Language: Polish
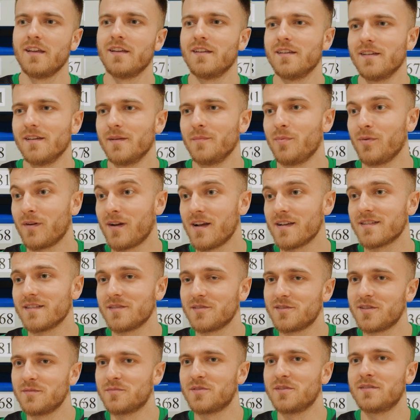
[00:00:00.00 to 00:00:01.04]
e,
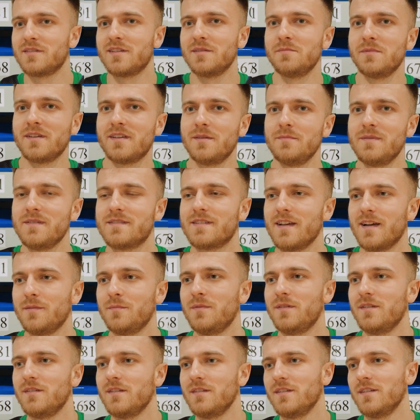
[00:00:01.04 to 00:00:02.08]
pokazać się przed tymi
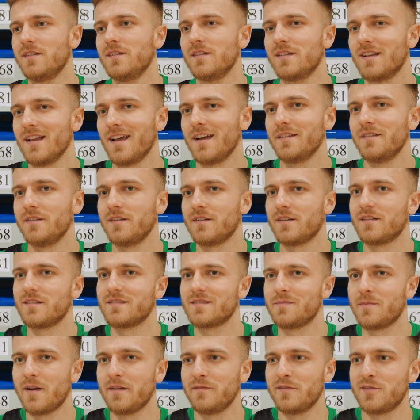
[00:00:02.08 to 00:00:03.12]
kibicami i dla nich
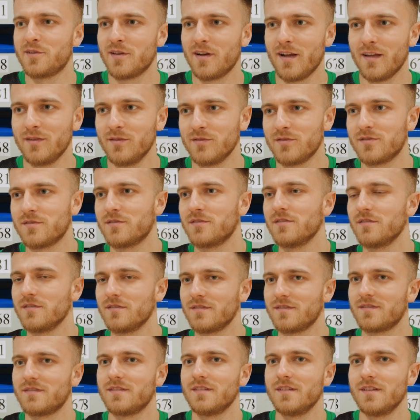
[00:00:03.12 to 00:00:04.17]
sprawić radość. To
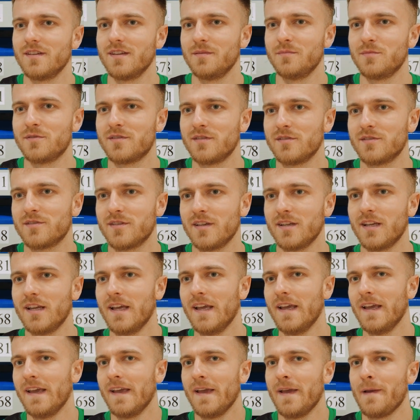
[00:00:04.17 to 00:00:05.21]
jest myślę, że
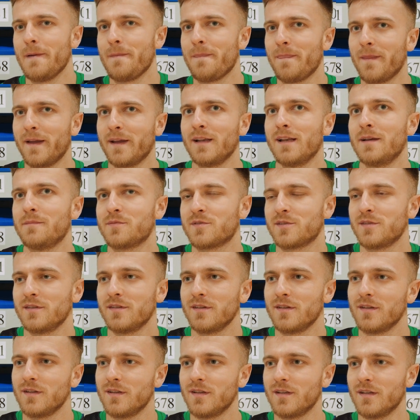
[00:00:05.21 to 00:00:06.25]

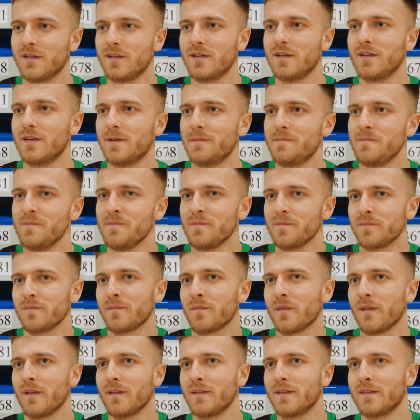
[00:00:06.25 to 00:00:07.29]
najlepszy
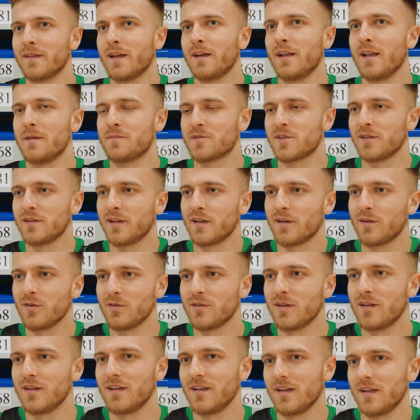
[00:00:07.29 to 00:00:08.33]
najlepsza
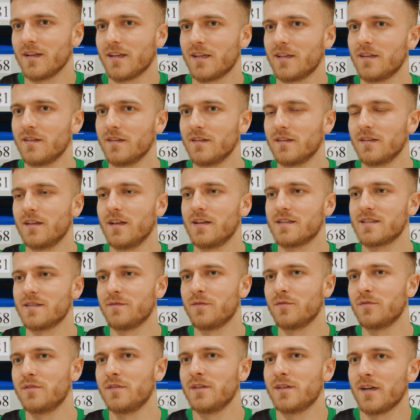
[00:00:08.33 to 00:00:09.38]
nagroda dla, dla
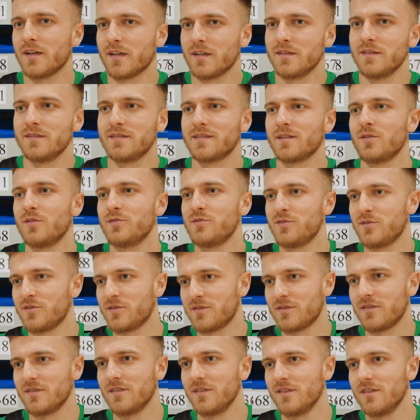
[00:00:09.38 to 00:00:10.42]
zawodnika, kiedy
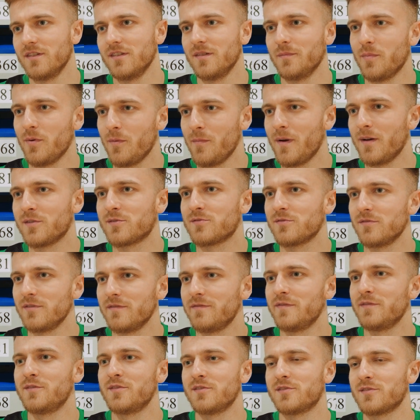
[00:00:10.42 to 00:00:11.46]
schodzisz e, po meczu i
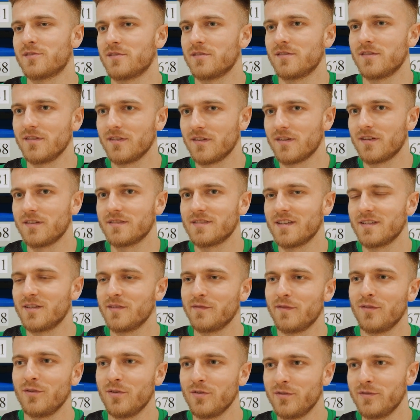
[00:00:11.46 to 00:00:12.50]
widzisz tych
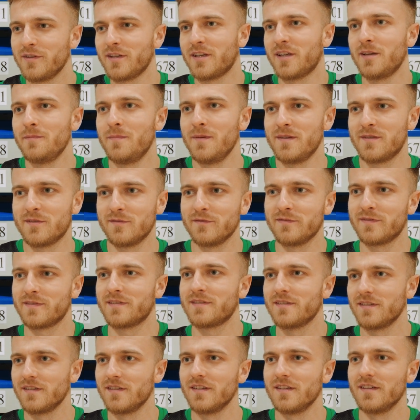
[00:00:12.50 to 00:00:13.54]
zadowolonych kibiców
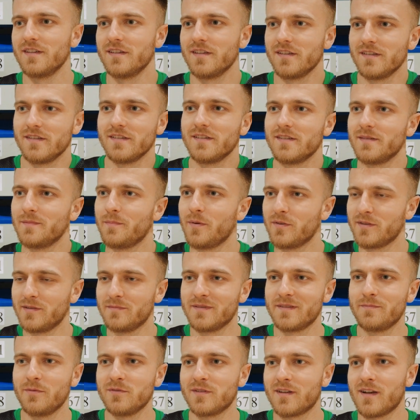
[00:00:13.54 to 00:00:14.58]
z, e, e, po
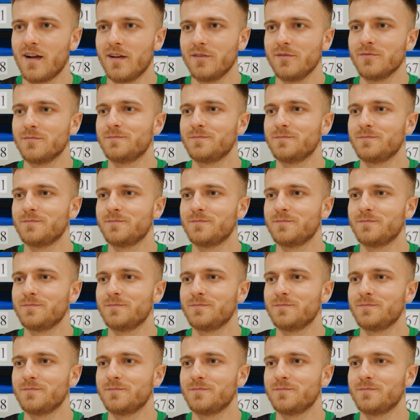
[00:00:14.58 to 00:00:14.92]
tym spotkaniu.